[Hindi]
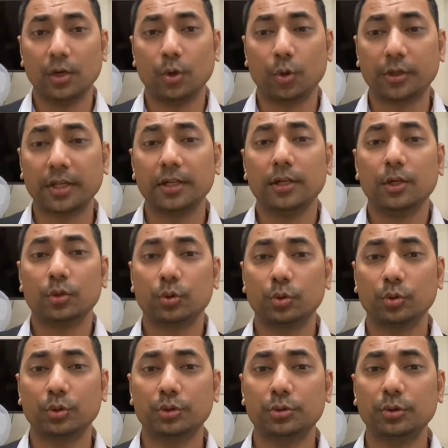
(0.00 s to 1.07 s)
ओके तो
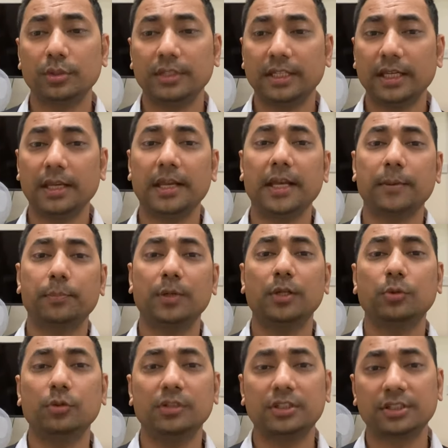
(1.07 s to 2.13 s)
दोस्तों ये एक
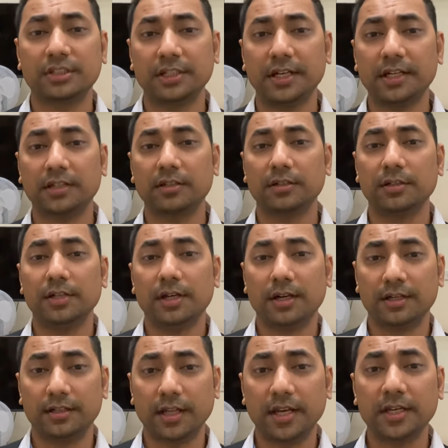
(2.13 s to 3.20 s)
बिल्कुल स्ट्रेट
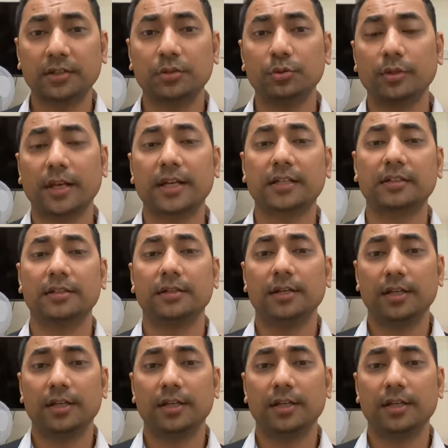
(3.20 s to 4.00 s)
डायरेक्ट टू डायरेक्ट